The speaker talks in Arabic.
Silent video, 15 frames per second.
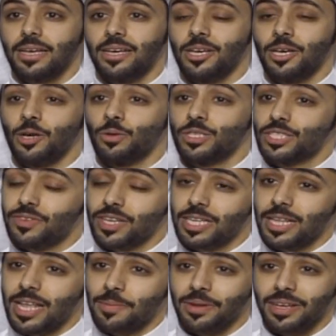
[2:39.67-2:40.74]
آه،
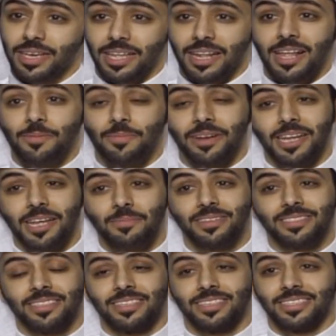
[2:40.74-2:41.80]
واستفدت له من خلال برنامج
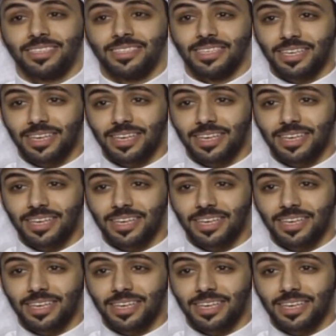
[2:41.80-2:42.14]
زد رصيدك